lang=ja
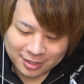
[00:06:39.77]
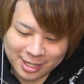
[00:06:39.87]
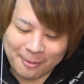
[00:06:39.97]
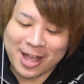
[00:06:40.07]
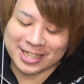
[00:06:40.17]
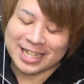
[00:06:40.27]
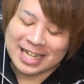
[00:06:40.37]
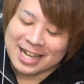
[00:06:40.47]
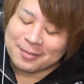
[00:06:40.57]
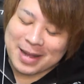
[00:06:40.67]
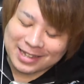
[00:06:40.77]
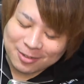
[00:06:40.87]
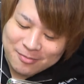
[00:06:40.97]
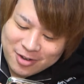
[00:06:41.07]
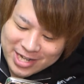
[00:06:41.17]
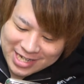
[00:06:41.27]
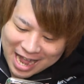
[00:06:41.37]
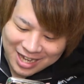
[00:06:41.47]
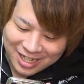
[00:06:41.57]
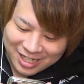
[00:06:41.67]
やばい待って、無理
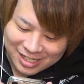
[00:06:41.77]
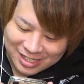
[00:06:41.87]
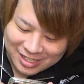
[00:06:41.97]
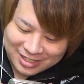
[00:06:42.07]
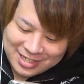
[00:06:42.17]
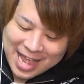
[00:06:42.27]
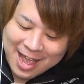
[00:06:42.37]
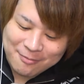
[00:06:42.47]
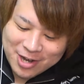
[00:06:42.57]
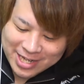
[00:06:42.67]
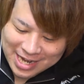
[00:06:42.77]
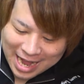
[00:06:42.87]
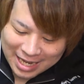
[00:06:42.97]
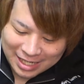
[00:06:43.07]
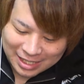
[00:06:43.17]
か。いやー、無理か。